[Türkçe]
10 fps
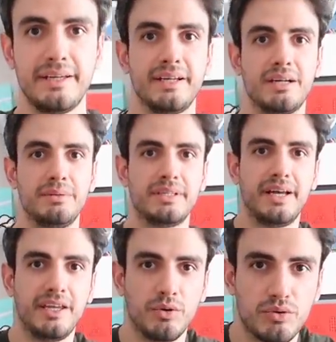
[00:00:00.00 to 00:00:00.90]
ayakkabıları
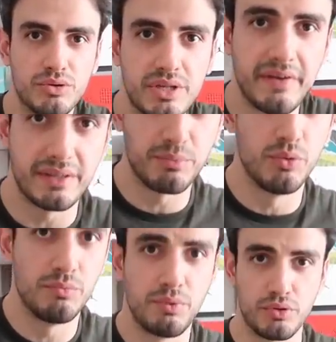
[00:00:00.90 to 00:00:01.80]
daha iyi görürsünüz. Evet bu
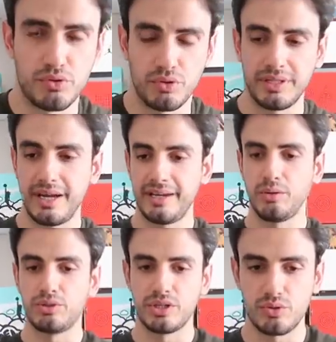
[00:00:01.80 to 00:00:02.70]
pozisyonda daha iyi
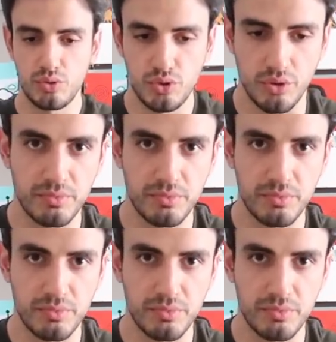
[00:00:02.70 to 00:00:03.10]
olacağınızı düşünüyorum.